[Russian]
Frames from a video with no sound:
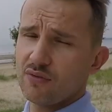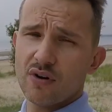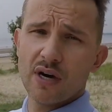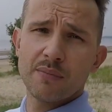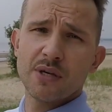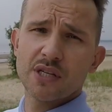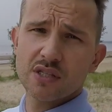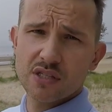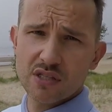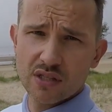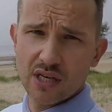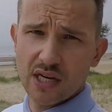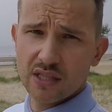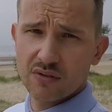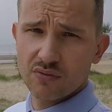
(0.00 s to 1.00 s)
два месяца
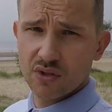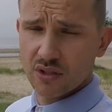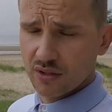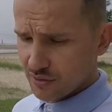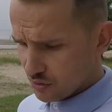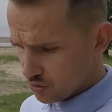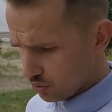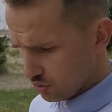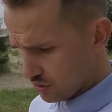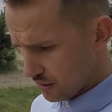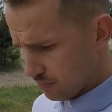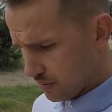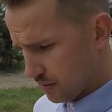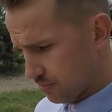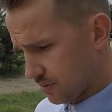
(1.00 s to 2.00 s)
до этого на Лансурот
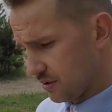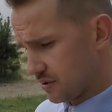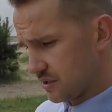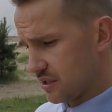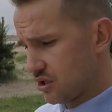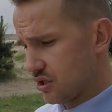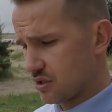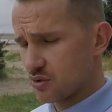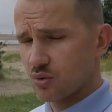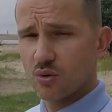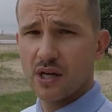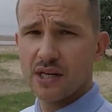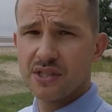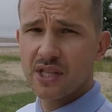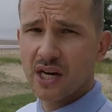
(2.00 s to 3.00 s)
я проплыл за час
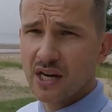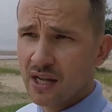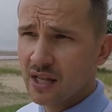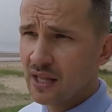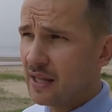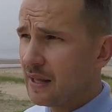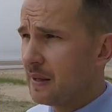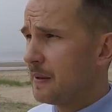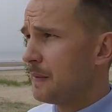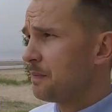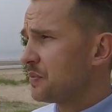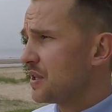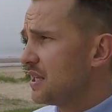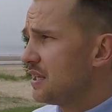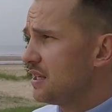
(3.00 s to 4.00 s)
01.
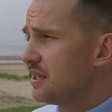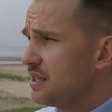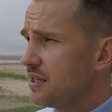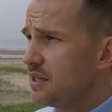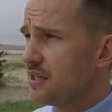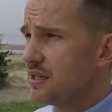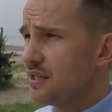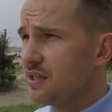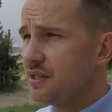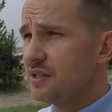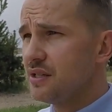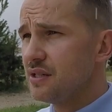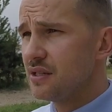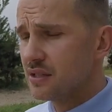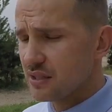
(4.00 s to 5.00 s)

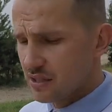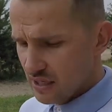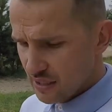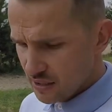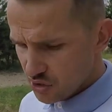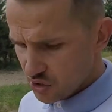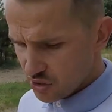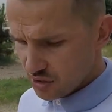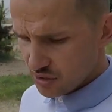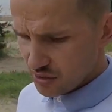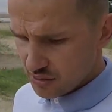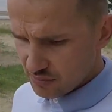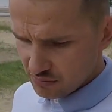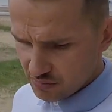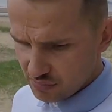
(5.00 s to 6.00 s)
И,
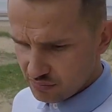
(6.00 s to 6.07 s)
конечно,